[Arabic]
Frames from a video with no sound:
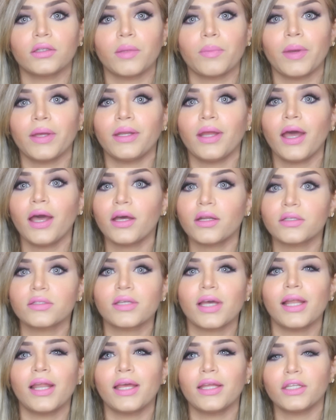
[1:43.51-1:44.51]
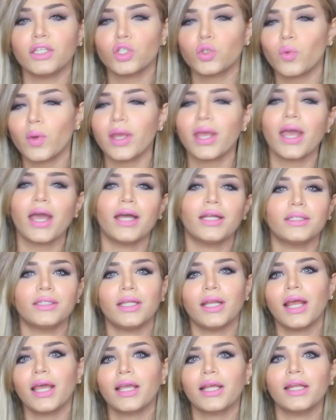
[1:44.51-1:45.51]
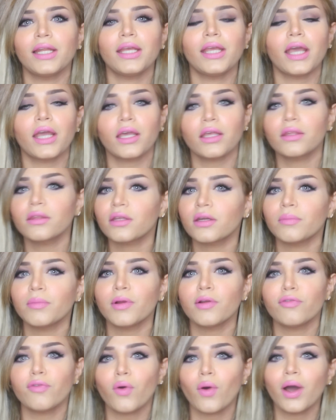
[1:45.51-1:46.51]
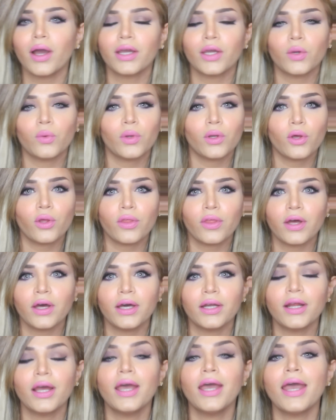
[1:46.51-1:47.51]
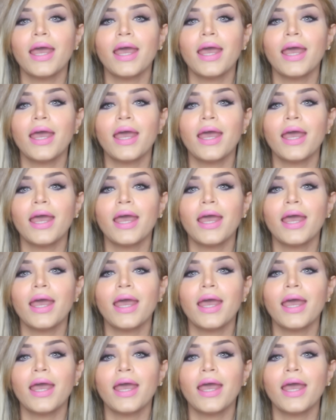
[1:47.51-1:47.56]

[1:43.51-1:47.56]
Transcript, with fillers: طبعا أحرص على أني شوي أعدل أكلي أكثر من الفواكه والخضار